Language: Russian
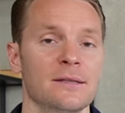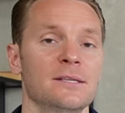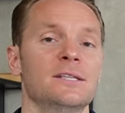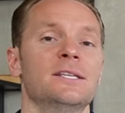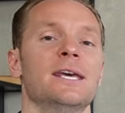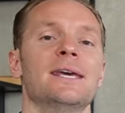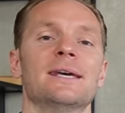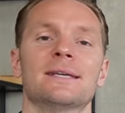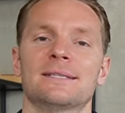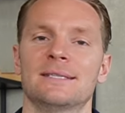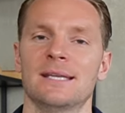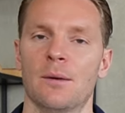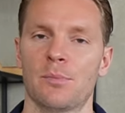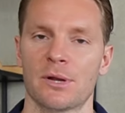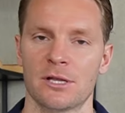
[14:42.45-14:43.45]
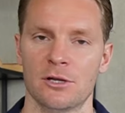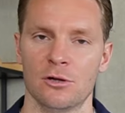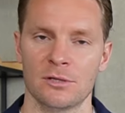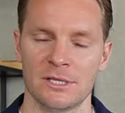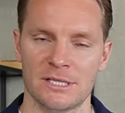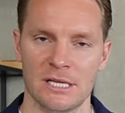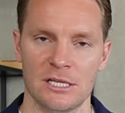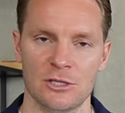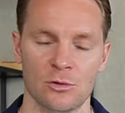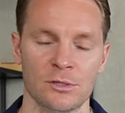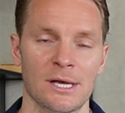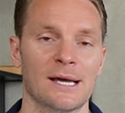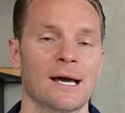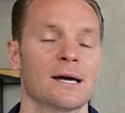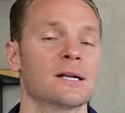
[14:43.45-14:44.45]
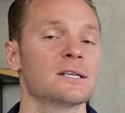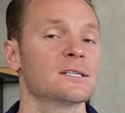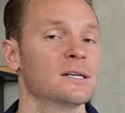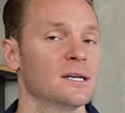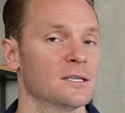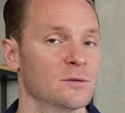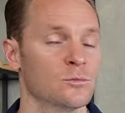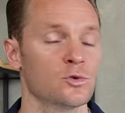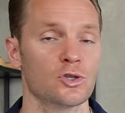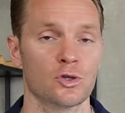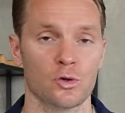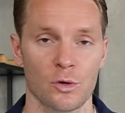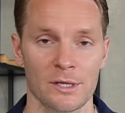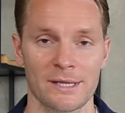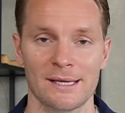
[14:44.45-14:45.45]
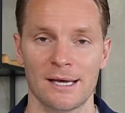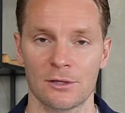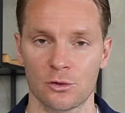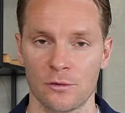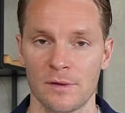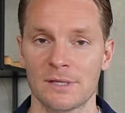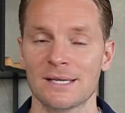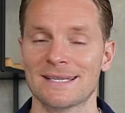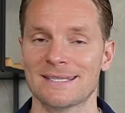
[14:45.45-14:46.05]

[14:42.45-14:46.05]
детей с неопределенной селезенкой как раз к этому стоит готовить